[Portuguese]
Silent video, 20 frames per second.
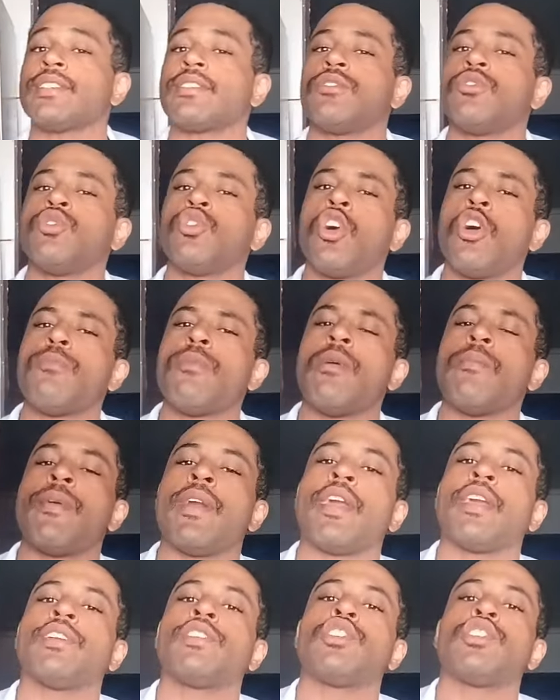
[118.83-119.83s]

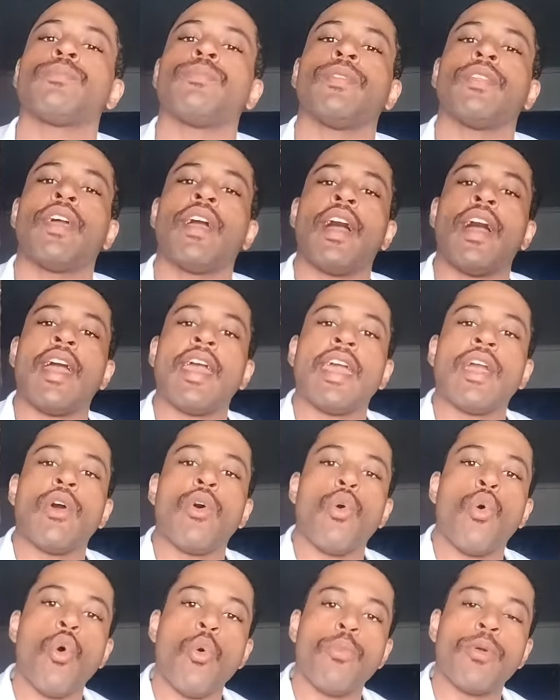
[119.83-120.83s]
normalmente,
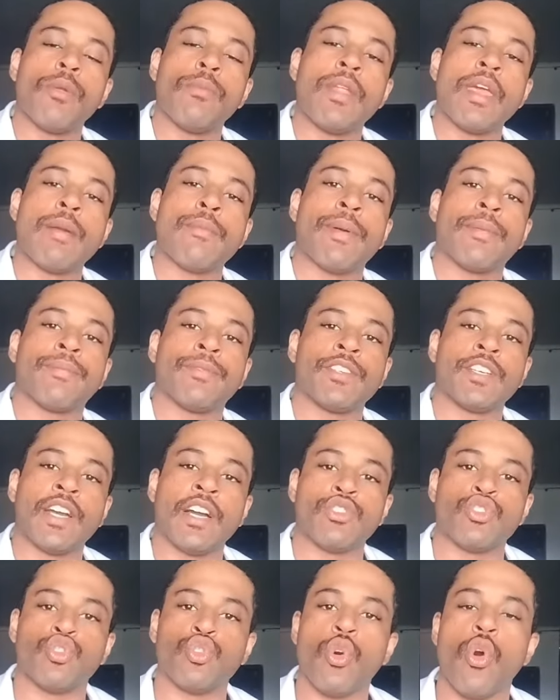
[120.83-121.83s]
o problema de
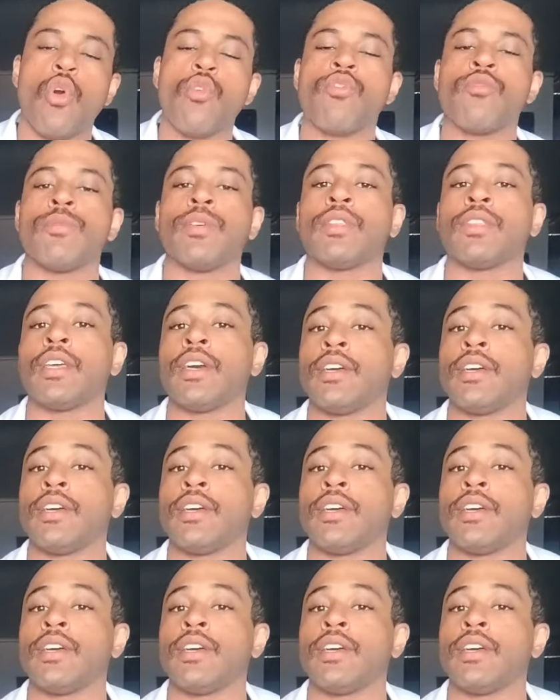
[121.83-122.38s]
cachorro vomitando